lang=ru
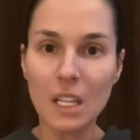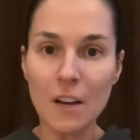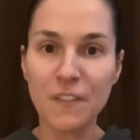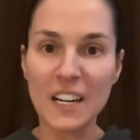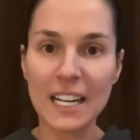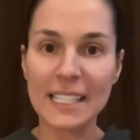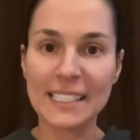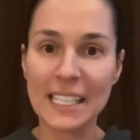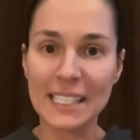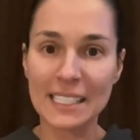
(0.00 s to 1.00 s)

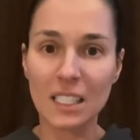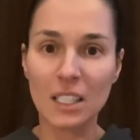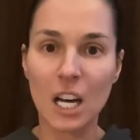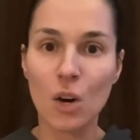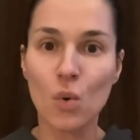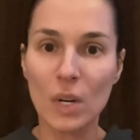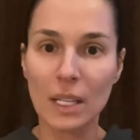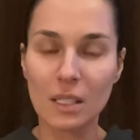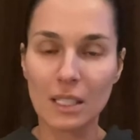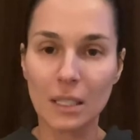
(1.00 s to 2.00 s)
Выходите на
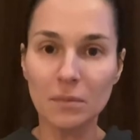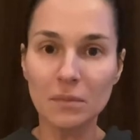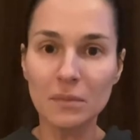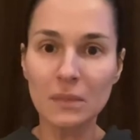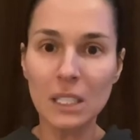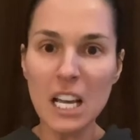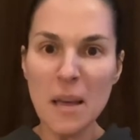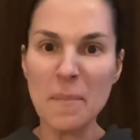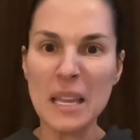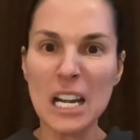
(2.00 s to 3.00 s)
улицы.
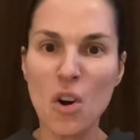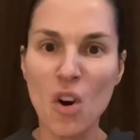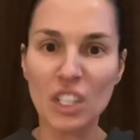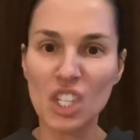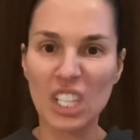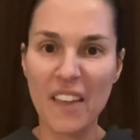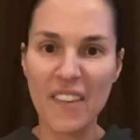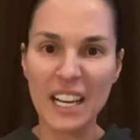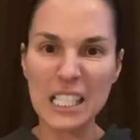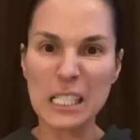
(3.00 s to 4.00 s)
Миллион
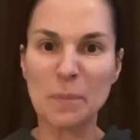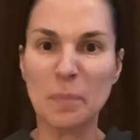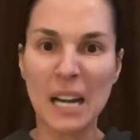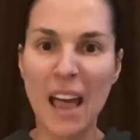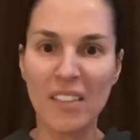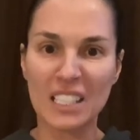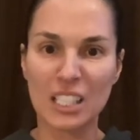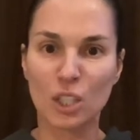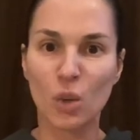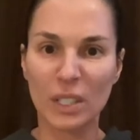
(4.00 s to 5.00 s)
человек справится
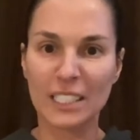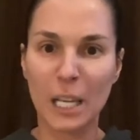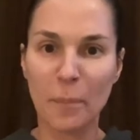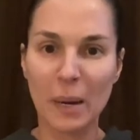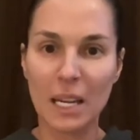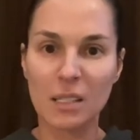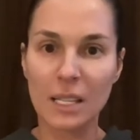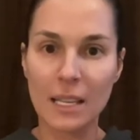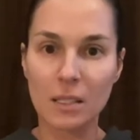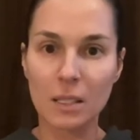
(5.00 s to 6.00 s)
с горсткой
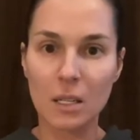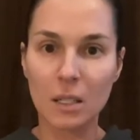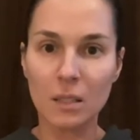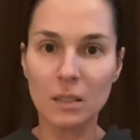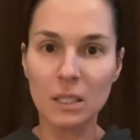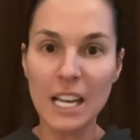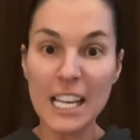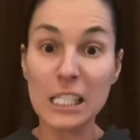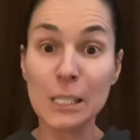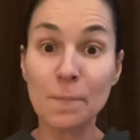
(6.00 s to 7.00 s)
полицейских.
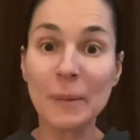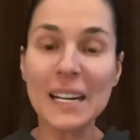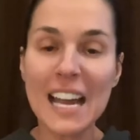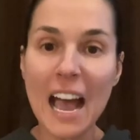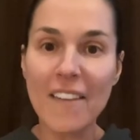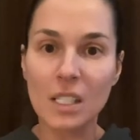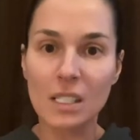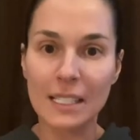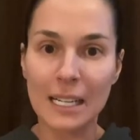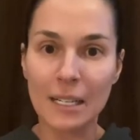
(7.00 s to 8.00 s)

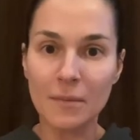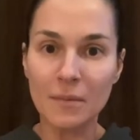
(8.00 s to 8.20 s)
Справится!